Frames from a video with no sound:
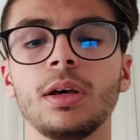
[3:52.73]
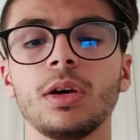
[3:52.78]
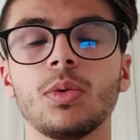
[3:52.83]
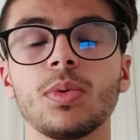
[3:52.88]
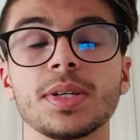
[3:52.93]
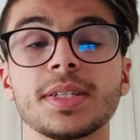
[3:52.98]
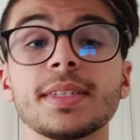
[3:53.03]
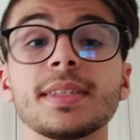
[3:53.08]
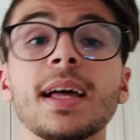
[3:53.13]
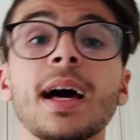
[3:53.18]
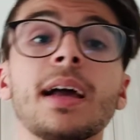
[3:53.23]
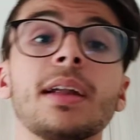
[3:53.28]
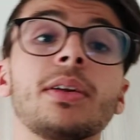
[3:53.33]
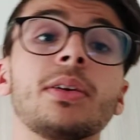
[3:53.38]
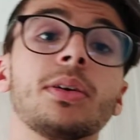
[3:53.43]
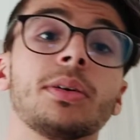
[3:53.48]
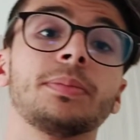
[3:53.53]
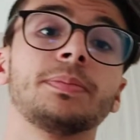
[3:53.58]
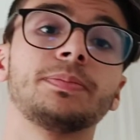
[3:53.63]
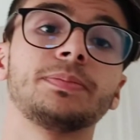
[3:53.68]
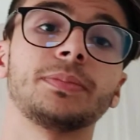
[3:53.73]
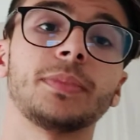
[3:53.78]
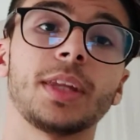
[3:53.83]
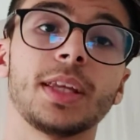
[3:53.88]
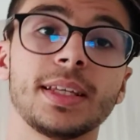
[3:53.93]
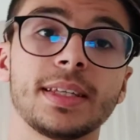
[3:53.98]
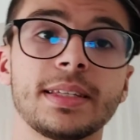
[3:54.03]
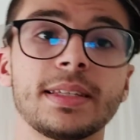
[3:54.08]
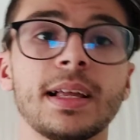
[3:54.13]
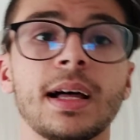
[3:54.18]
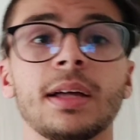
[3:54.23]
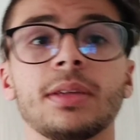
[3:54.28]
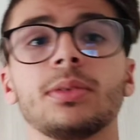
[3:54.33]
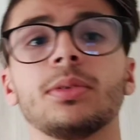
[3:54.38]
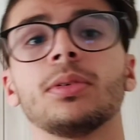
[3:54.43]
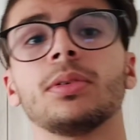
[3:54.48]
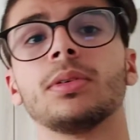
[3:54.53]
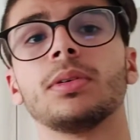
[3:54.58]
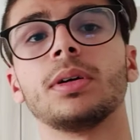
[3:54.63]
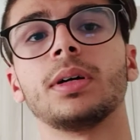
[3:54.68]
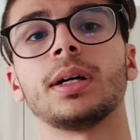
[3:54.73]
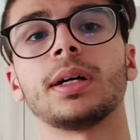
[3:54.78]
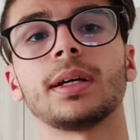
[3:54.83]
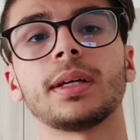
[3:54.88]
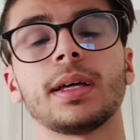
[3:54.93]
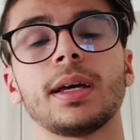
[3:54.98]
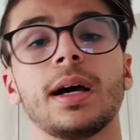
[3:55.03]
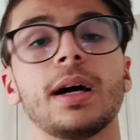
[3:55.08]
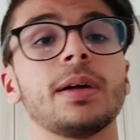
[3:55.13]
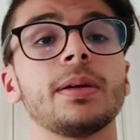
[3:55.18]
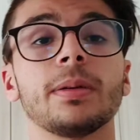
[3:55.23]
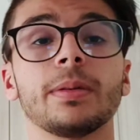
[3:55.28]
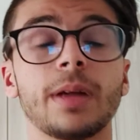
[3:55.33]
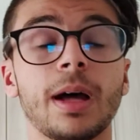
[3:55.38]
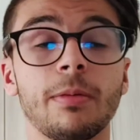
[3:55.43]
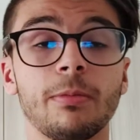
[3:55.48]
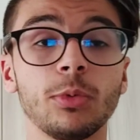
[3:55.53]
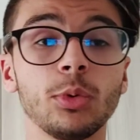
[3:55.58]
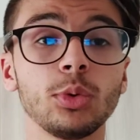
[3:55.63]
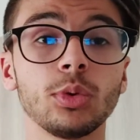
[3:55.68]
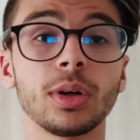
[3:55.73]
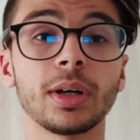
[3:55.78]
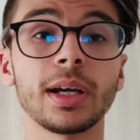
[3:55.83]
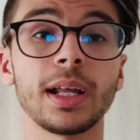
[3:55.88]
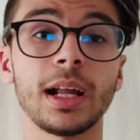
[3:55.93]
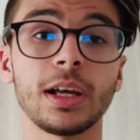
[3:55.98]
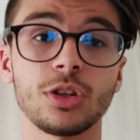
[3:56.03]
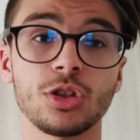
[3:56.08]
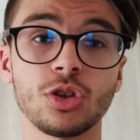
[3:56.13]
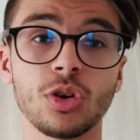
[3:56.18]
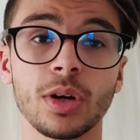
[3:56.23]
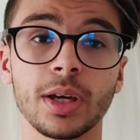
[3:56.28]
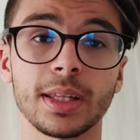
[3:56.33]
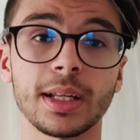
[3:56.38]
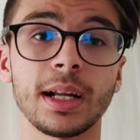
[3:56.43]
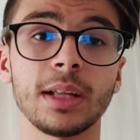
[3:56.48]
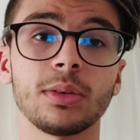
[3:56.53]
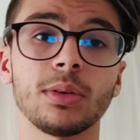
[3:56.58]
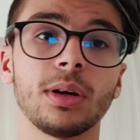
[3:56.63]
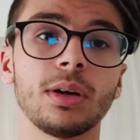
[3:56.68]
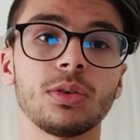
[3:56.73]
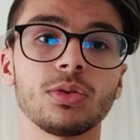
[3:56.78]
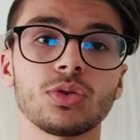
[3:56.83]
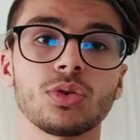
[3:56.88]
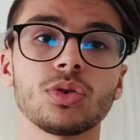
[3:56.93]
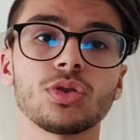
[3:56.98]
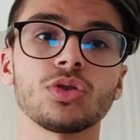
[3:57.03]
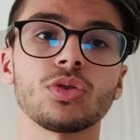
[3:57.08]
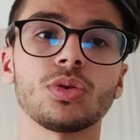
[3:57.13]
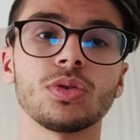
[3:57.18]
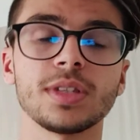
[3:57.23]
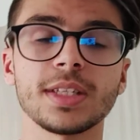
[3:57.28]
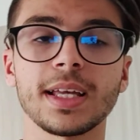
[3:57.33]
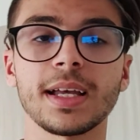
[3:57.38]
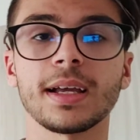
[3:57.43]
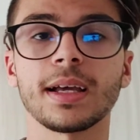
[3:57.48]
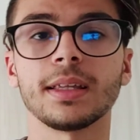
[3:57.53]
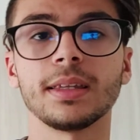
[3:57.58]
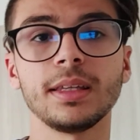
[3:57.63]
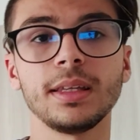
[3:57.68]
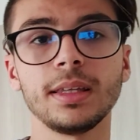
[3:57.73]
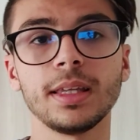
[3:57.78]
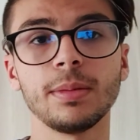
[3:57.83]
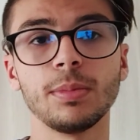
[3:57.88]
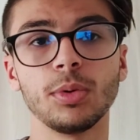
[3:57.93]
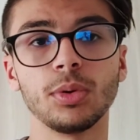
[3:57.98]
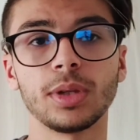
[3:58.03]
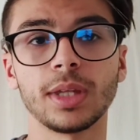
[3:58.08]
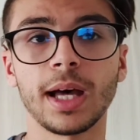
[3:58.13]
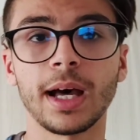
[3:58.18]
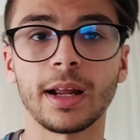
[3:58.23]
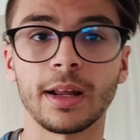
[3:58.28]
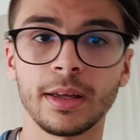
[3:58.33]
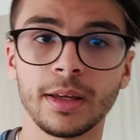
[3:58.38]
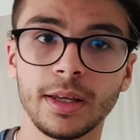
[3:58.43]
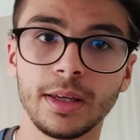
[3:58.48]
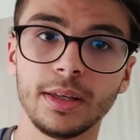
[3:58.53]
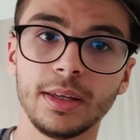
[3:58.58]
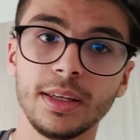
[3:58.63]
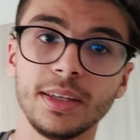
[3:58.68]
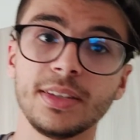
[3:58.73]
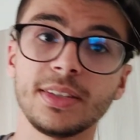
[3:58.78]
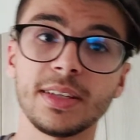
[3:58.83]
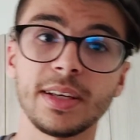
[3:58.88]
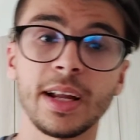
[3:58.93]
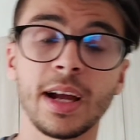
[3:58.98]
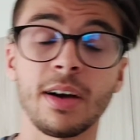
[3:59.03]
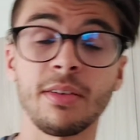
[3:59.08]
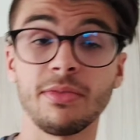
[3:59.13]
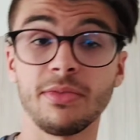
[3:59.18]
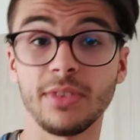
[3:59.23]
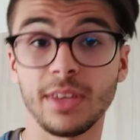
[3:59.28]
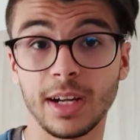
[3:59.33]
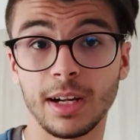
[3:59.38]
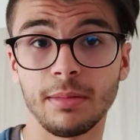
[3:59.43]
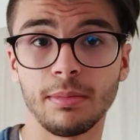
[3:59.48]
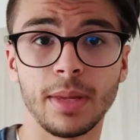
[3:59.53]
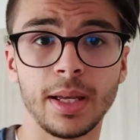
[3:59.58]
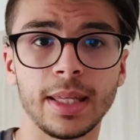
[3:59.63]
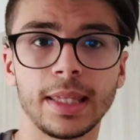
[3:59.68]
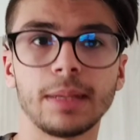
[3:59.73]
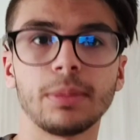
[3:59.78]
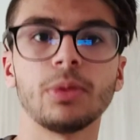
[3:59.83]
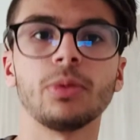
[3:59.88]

Quest'anno è stato anche, ha, avuto anche la gioia, tra l'altro l'anno scorso con Zenga, di debuttare in Serie A finalmente,